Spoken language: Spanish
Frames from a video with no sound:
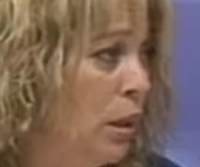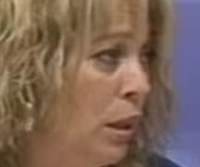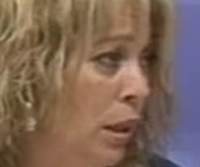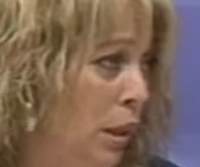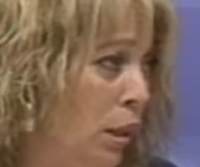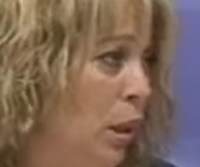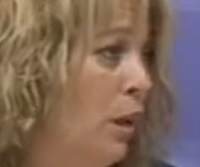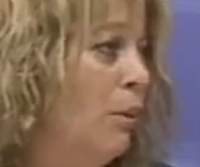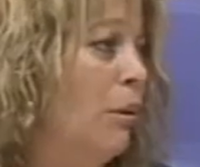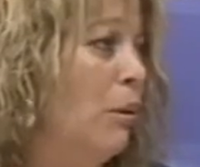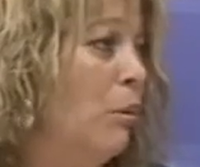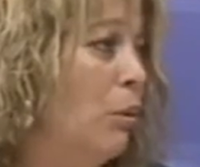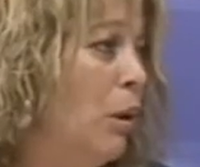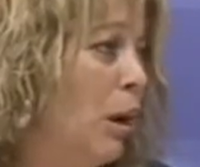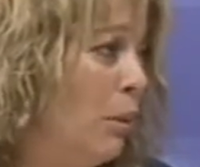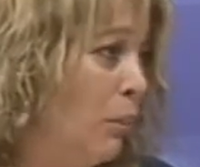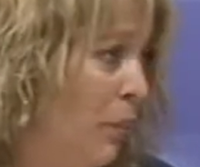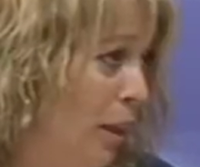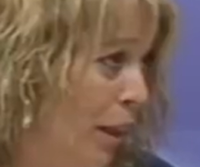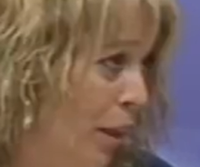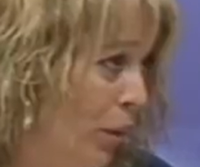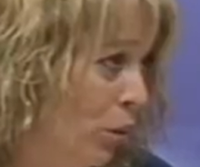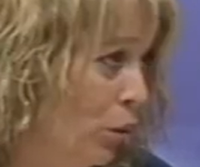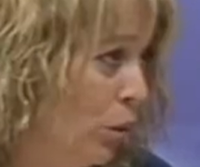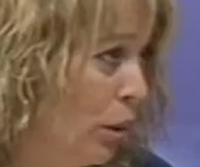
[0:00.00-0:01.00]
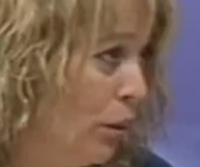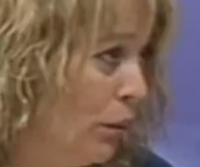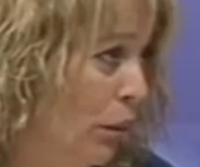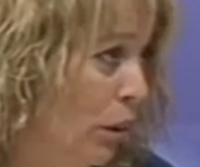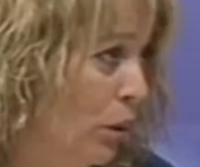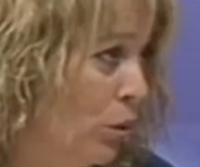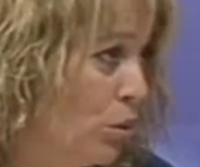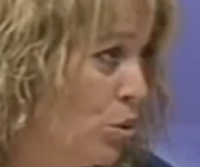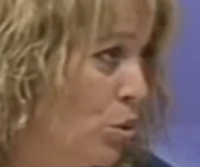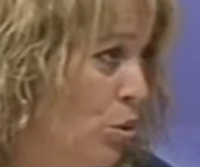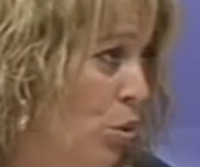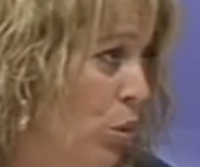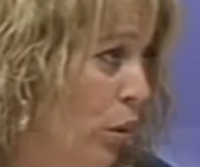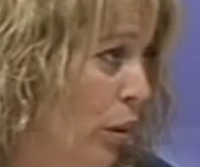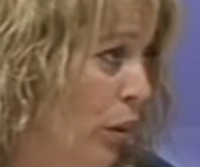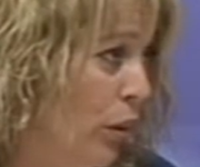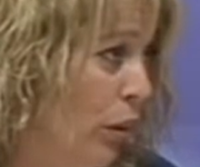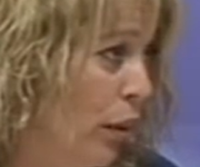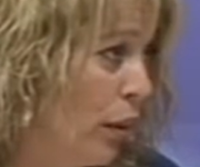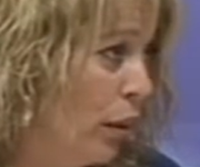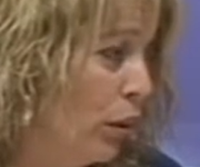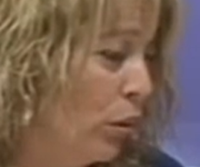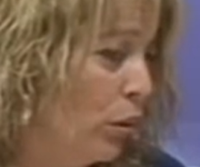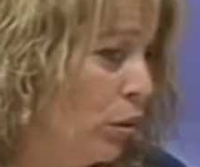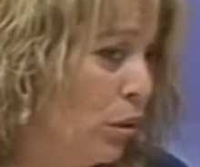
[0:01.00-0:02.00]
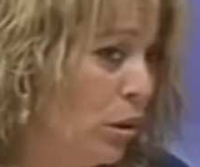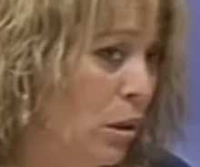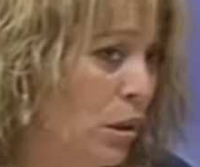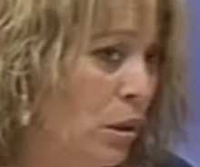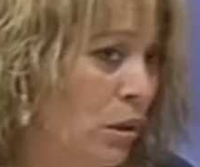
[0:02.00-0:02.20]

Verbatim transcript: la vamos a pagar otra vez los mm. ciudadanos.